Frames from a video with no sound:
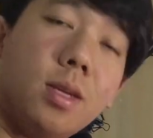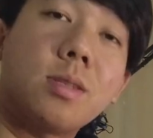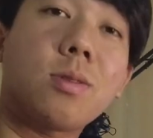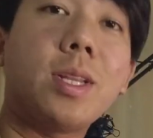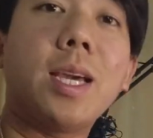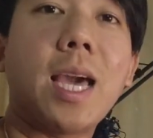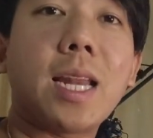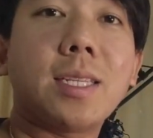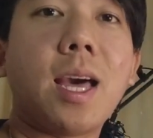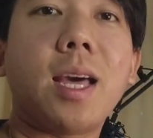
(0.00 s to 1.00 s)
So ang
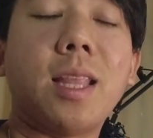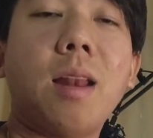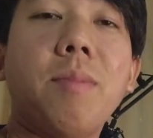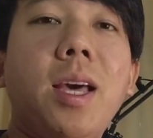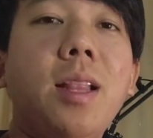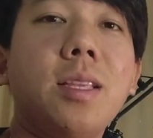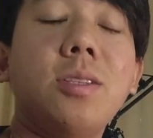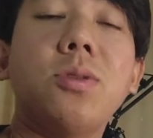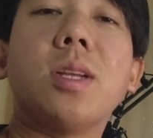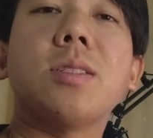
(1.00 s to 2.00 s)
nangyari sa akin dahil may health
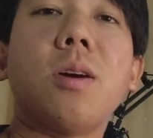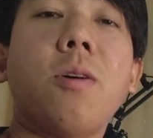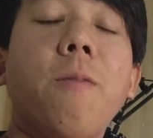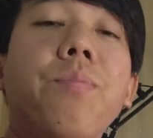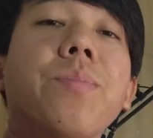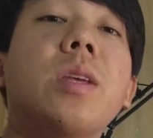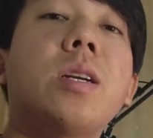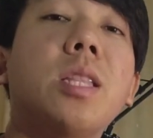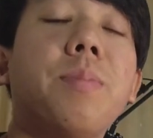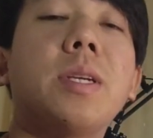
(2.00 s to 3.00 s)
insurance ako,
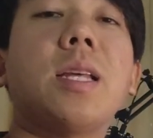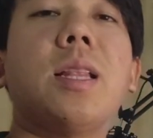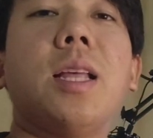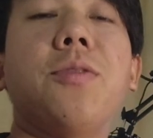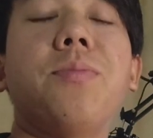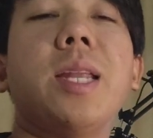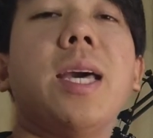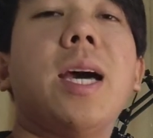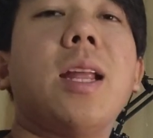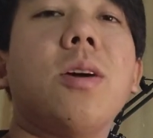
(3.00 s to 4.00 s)
30% lang yung
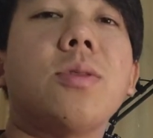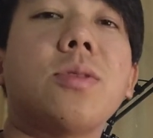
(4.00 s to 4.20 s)
binayaran ko.